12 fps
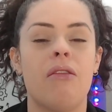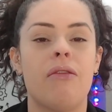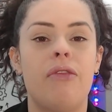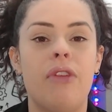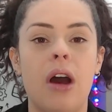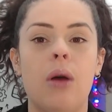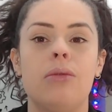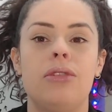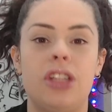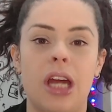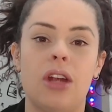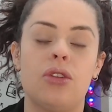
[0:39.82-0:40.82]
vão
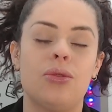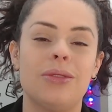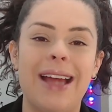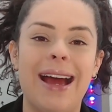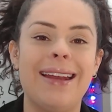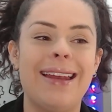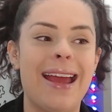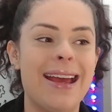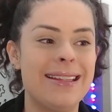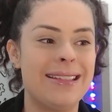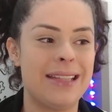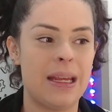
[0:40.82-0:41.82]
te ajudar
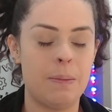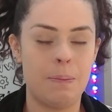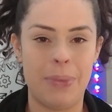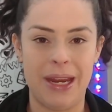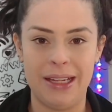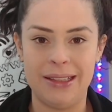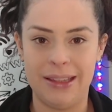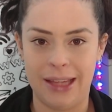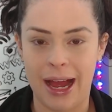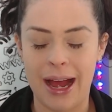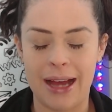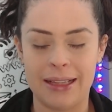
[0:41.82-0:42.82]
nessa
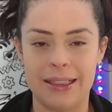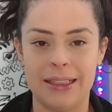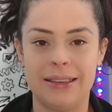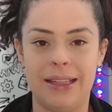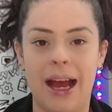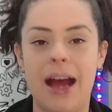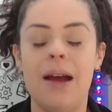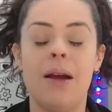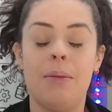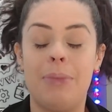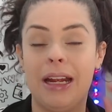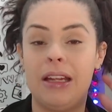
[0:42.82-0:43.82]
empreitada, tá?
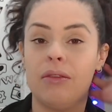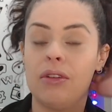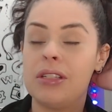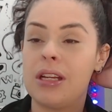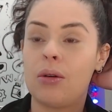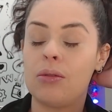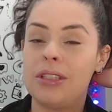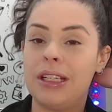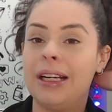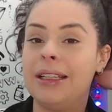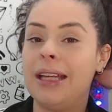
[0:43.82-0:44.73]
Para que você consiga de